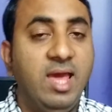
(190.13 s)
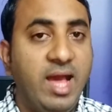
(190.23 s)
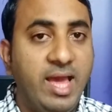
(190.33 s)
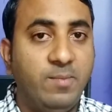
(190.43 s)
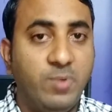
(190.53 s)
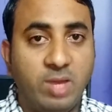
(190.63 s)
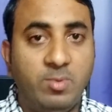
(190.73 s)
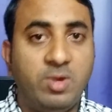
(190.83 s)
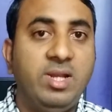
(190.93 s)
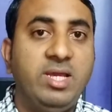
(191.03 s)
एक बुके
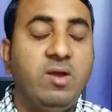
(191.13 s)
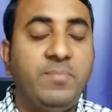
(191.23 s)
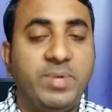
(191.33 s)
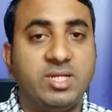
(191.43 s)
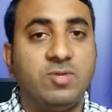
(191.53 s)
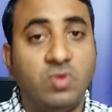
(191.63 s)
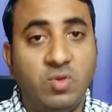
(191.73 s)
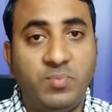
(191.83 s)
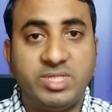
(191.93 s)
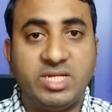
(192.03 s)
मोड में लिया हुआ पिक्चर है
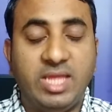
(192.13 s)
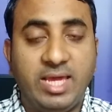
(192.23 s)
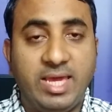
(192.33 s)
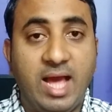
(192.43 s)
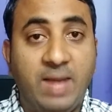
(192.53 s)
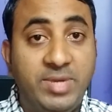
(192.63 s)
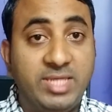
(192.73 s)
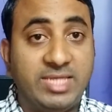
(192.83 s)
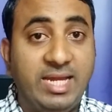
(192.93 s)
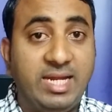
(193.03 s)
दोनों पिक्चर देख के आप
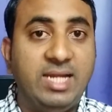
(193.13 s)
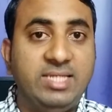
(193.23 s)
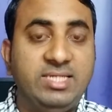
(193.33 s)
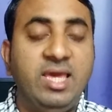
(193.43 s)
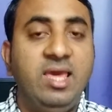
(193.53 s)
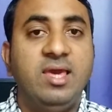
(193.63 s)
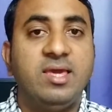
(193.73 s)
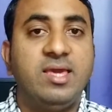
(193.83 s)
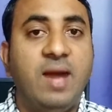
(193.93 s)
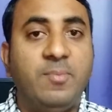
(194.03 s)
डिसाइड कर लीजिए
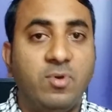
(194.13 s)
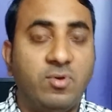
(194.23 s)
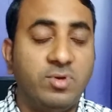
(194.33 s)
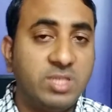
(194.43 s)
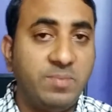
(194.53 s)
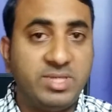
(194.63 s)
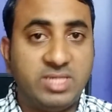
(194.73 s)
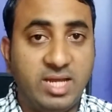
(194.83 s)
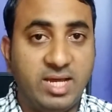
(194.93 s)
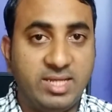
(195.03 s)
कि आपको कौन सा
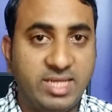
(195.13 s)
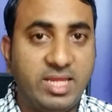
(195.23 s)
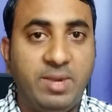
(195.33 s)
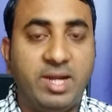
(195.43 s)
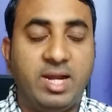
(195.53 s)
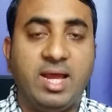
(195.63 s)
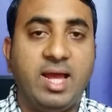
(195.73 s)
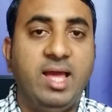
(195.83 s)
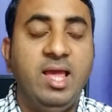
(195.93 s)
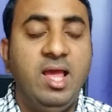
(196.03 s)
पिक्चर ज़्यादा बेटर
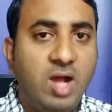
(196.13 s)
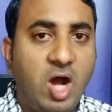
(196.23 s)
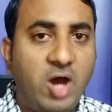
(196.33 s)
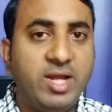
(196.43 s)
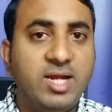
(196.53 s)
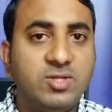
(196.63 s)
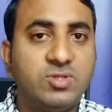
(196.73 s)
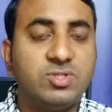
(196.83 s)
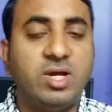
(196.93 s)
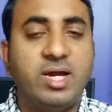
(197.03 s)
लगा है और अगर
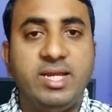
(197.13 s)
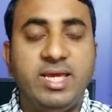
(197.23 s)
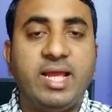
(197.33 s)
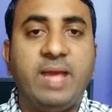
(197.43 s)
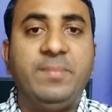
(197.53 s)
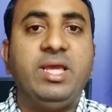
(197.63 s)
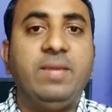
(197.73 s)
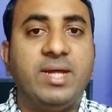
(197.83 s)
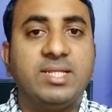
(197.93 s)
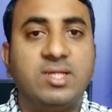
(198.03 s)
दोस्तों अगर रियर कैमरे की
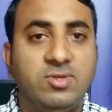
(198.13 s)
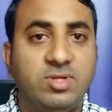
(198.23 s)
बात करो तो